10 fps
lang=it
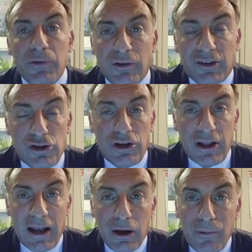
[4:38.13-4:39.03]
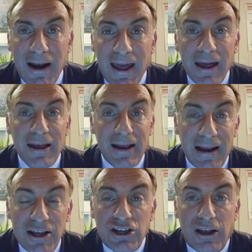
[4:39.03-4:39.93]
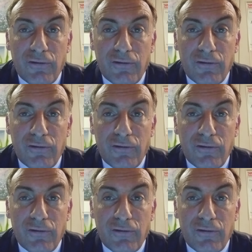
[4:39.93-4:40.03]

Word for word: una stagione nella quale il Lecce